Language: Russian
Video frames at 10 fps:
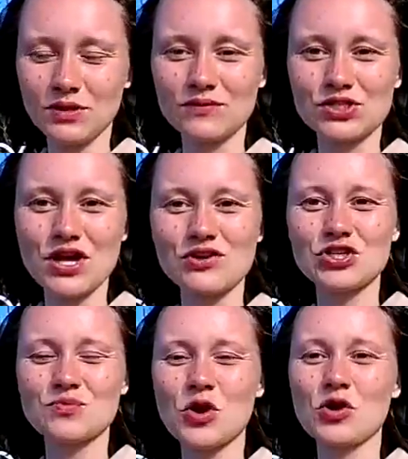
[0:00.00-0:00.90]

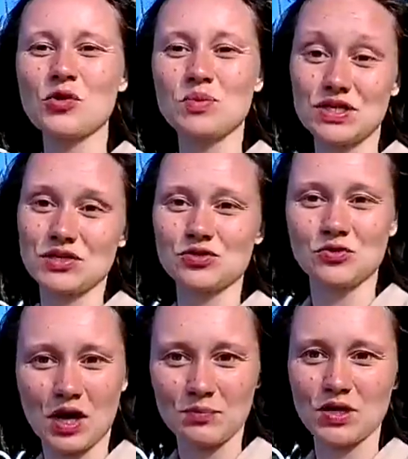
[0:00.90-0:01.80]
подтверждающий мою
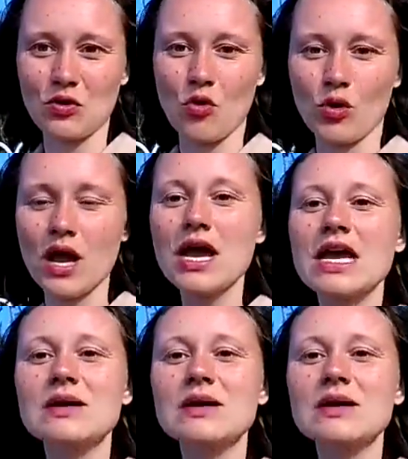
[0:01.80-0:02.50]
компетенцию как педагога.